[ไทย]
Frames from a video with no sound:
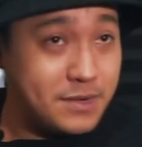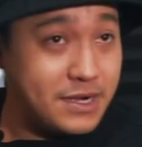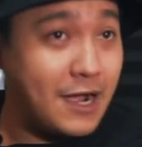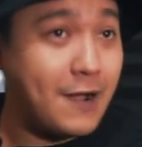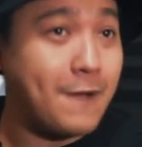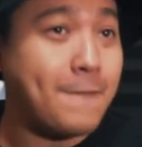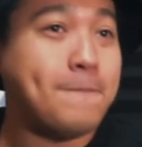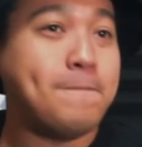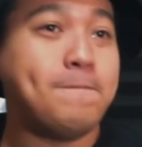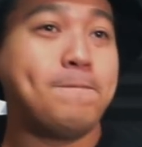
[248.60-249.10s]

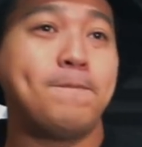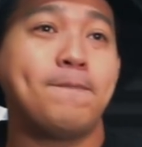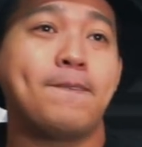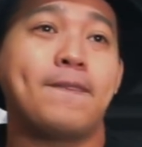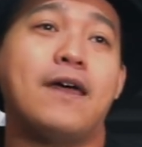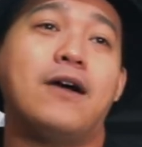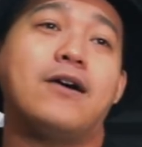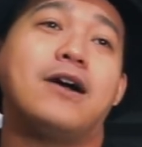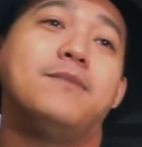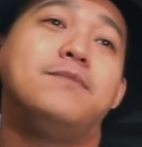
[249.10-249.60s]

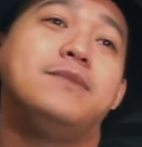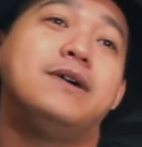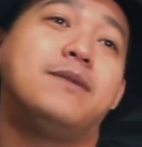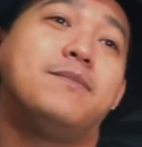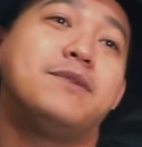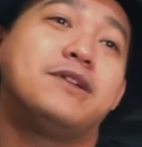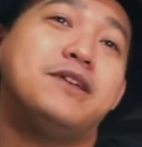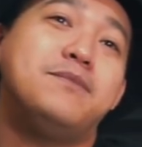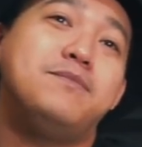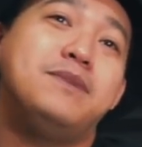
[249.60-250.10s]
เมือง
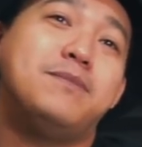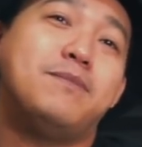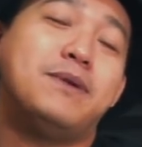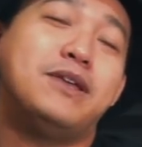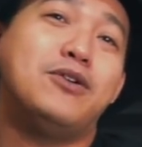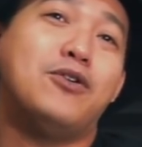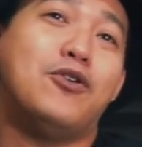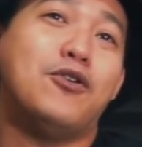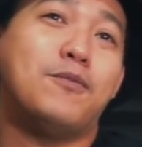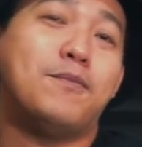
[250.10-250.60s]
มันจะมีป
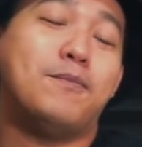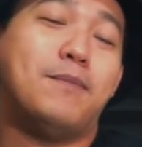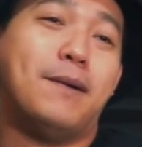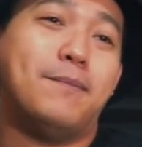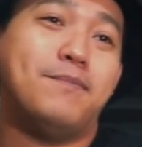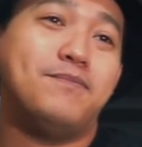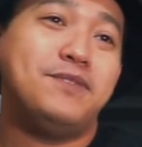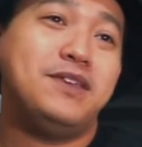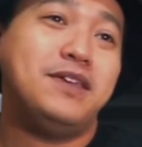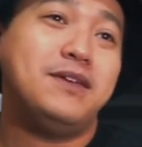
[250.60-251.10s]
ระโยคแบ
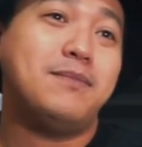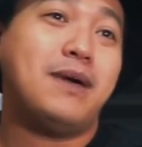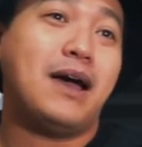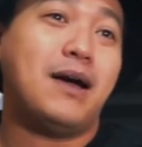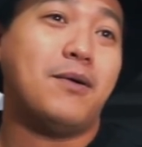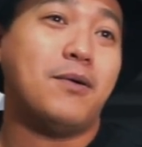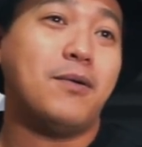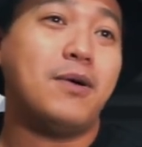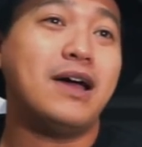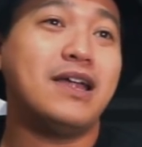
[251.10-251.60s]
บที่มา
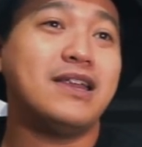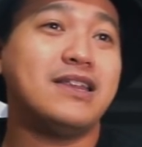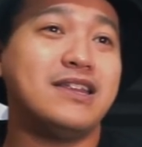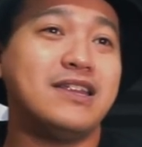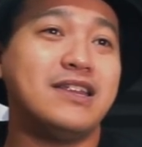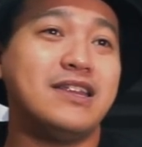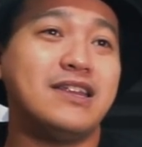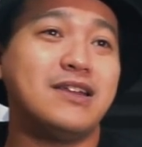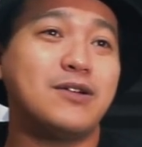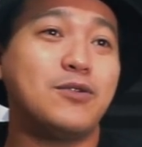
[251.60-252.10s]
บอกว่า
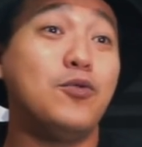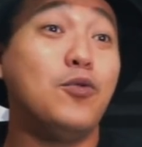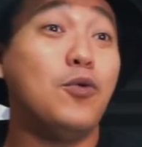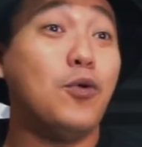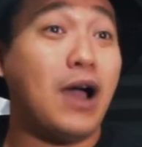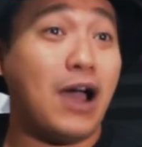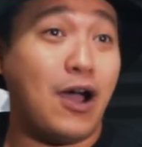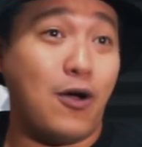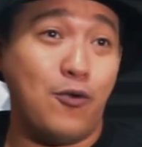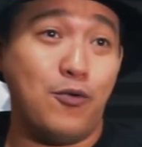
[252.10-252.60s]
งู
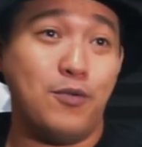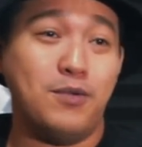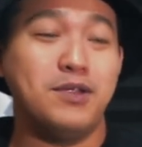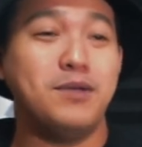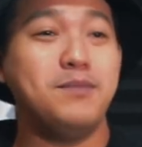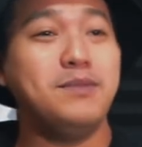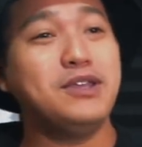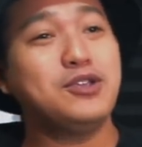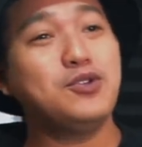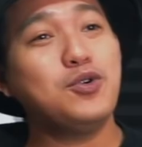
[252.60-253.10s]
เห่ามัน
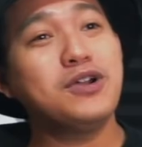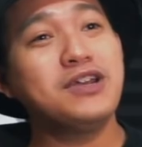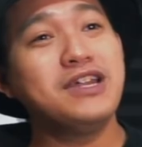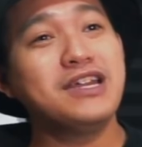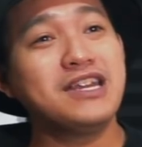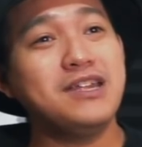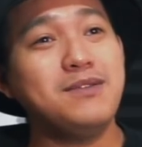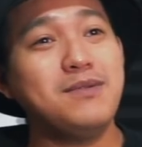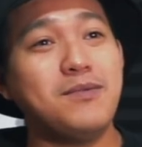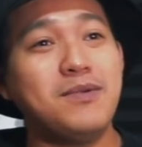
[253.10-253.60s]
จะมีช่วงห
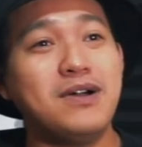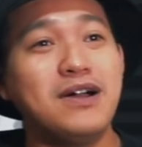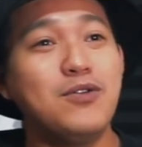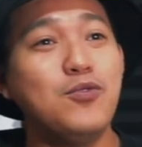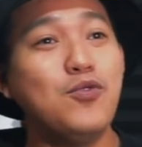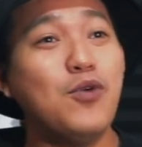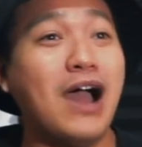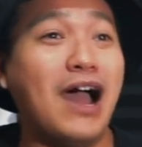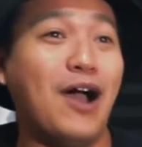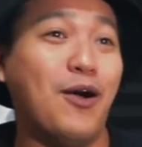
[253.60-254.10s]
นึ่งที่แบบว่า
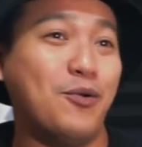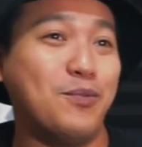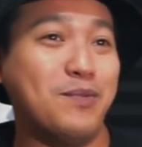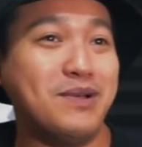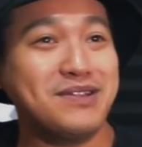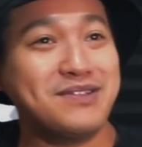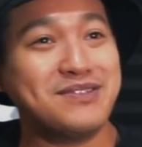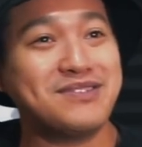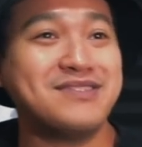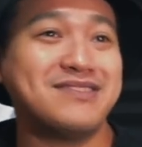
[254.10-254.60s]
งูเห่า
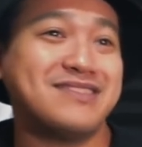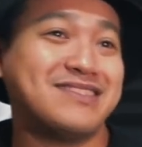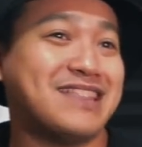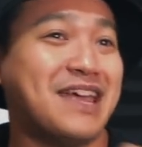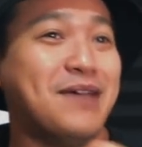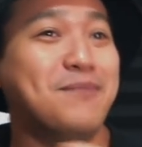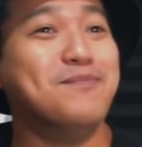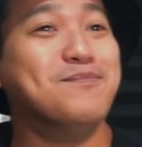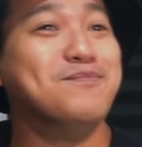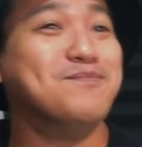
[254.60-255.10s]
มัน
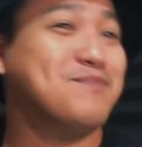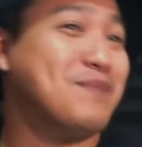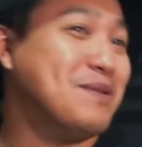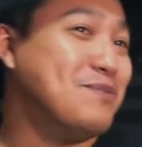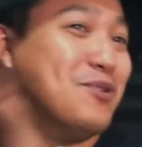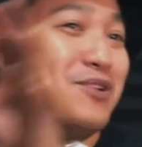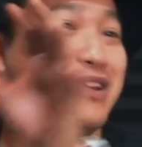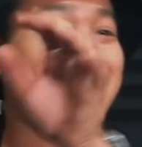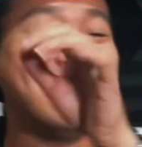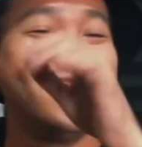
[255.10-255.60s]
เต็มไป
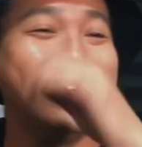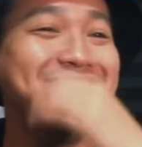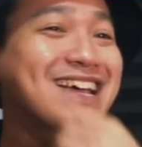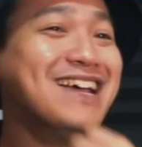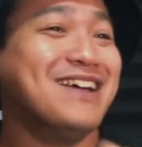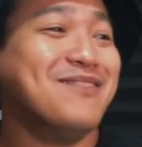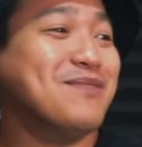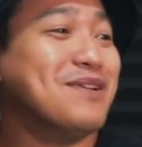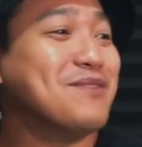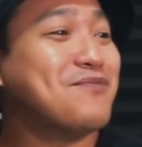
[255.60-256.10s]
หมด
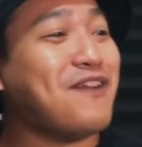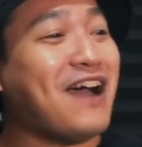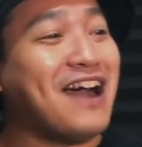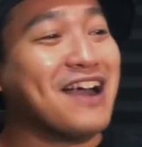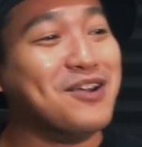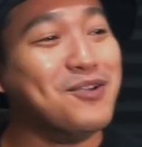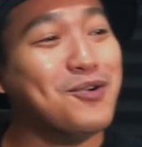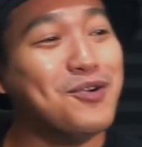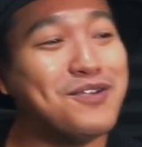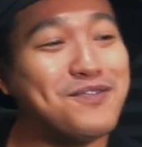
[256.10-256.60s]
ไม่ฝั่ง
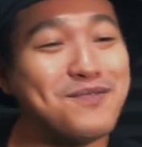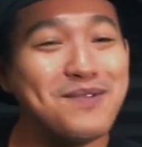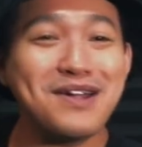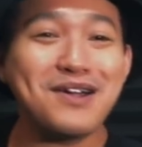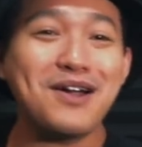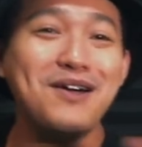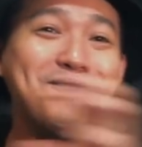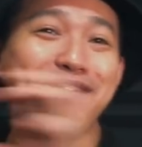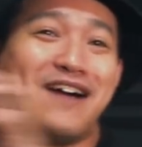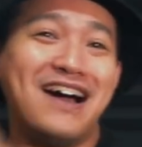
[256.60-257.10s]
นู้นไม่
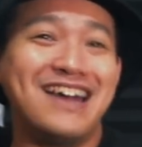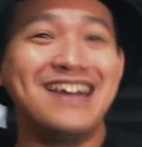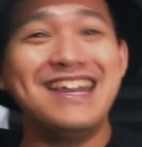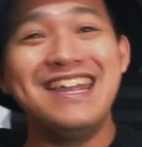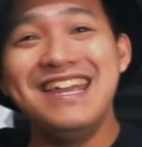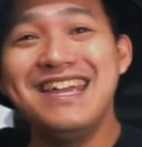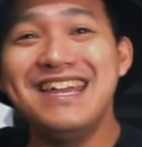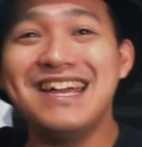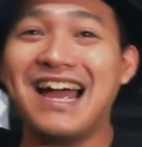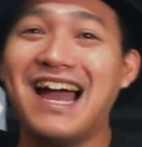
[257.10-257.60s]
ก็ฝั่ง
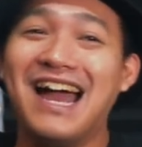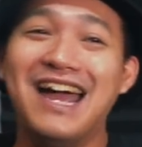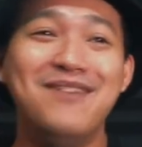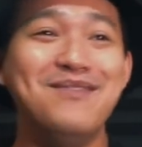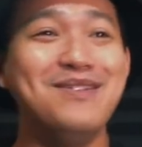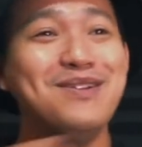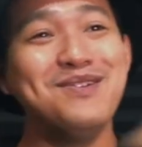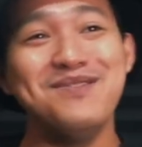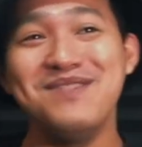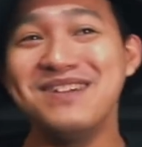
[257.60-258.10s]
นี้ใคร
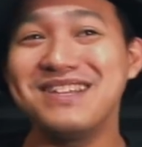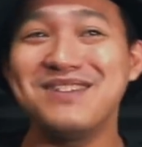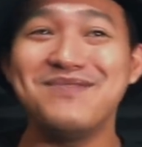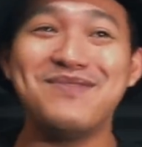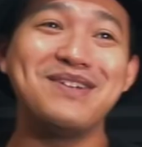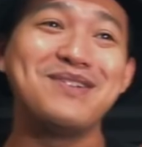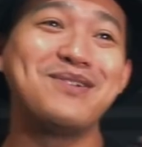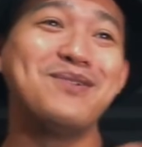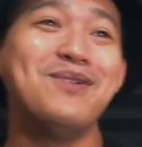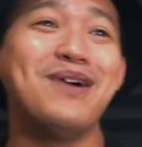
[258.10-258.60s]
ไม่รู้มันจะ
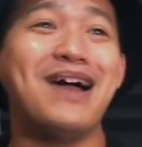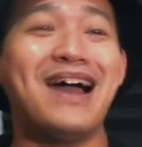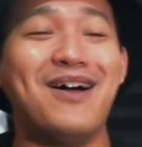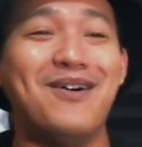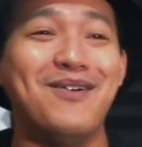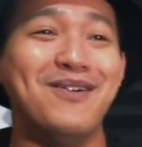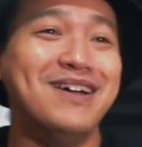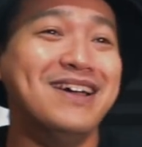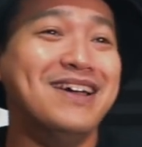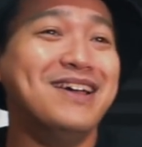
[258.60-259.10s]
เป็นงูเห่า
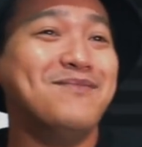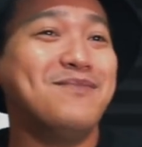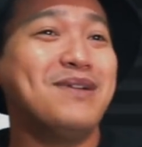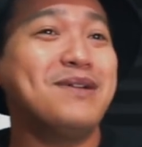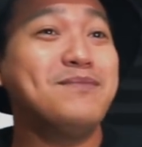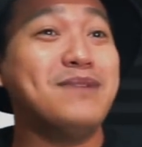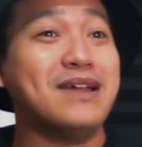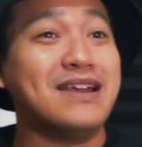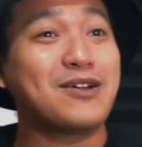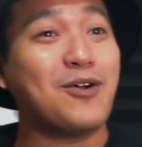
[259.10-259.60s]
แม่
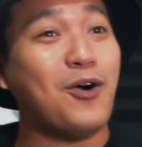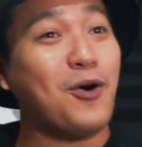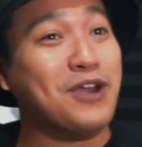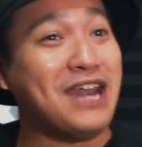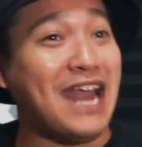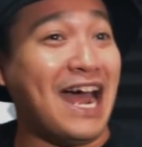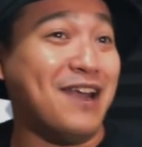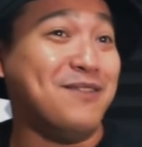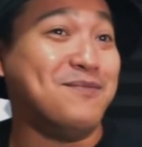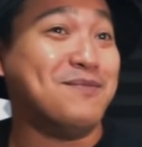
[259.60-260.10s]
งเหมือนโค
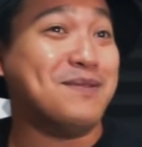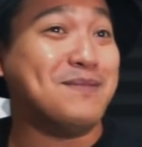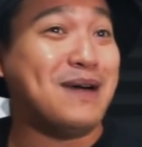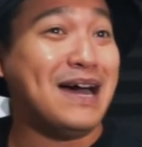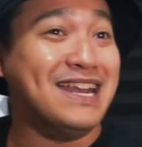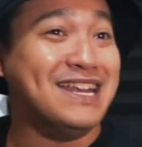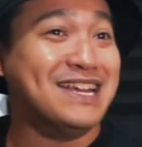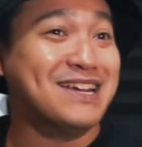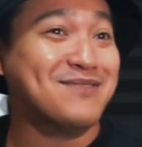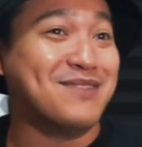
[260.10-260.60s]
นันประ
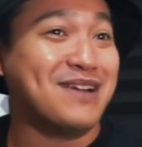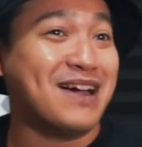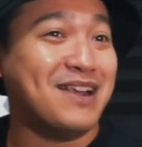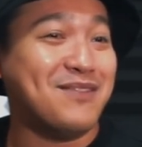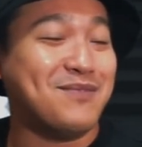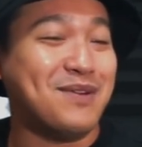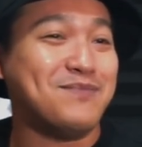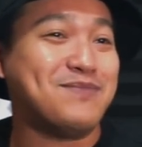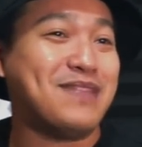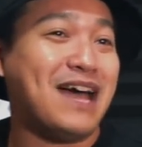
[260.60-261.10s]
มาณนึงเหมือน
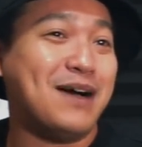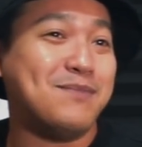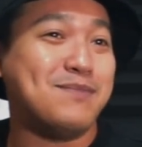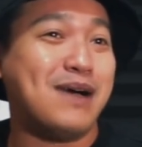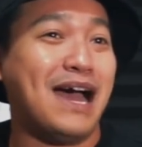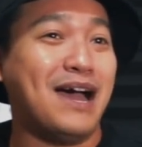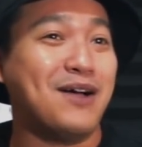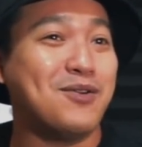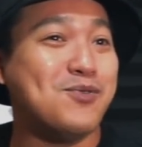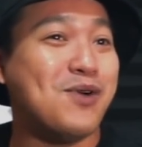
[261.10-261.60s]
แบบตาม
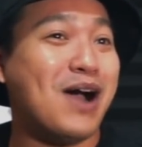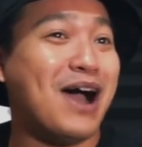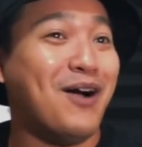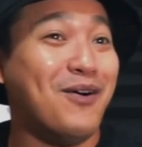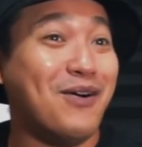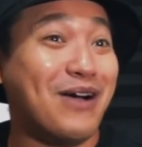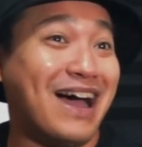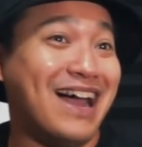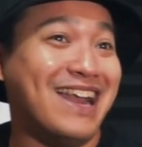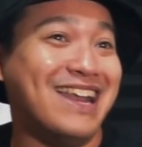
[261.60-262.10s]
หางูเห่า
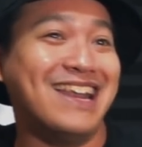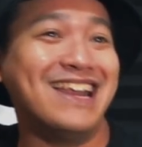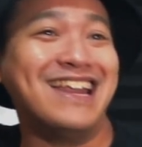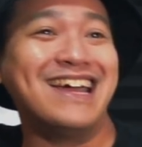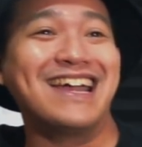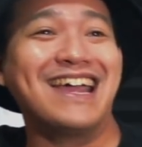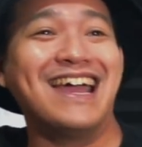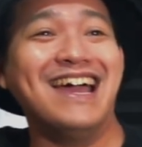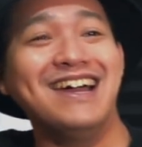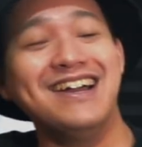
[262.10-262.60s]
กันอะไร
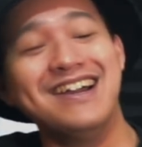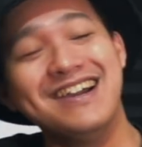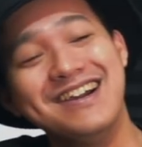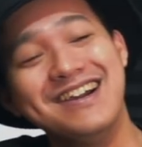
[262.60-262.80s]
เงี้ย